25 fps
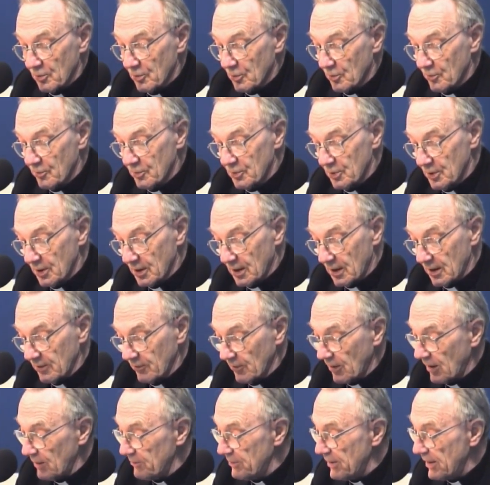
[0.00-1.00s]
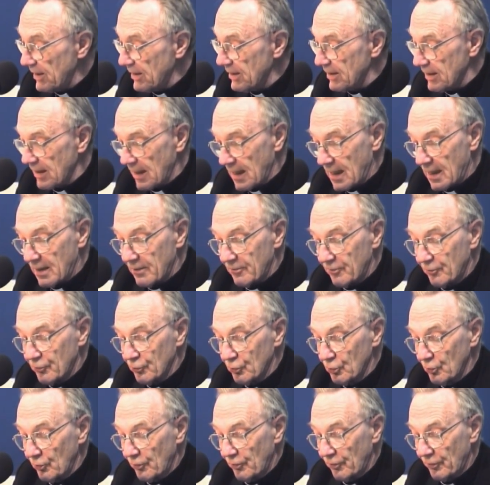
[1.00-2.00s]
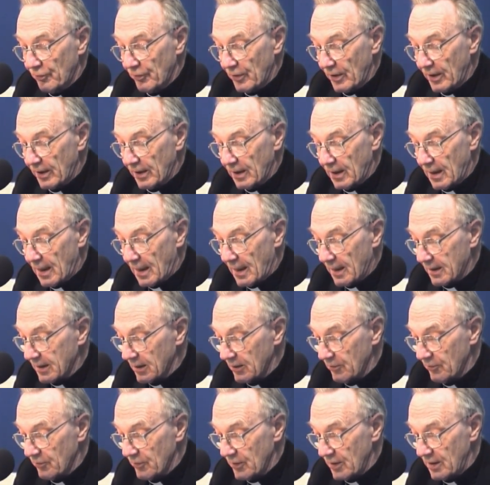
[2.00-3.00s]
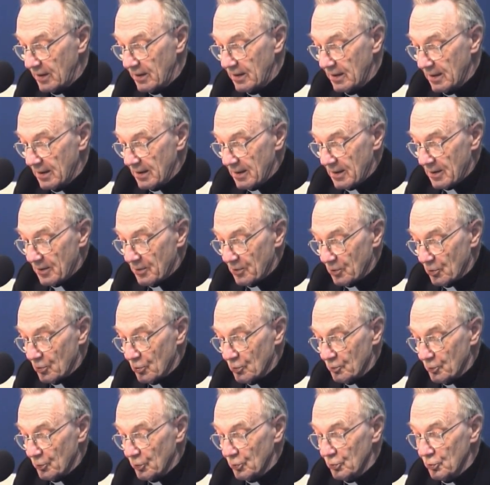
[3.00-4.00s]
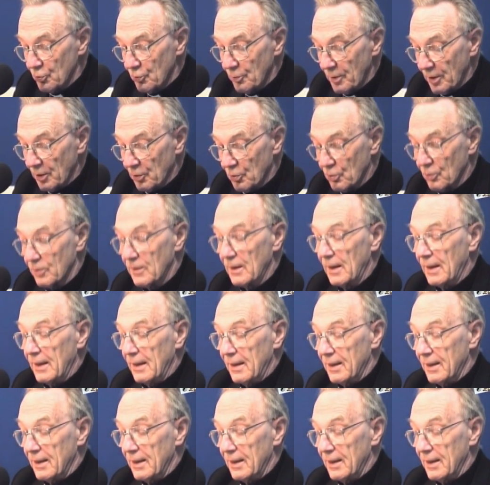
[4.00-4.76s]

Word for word: On, arrivera bien à vous faire arriver au bon numéro.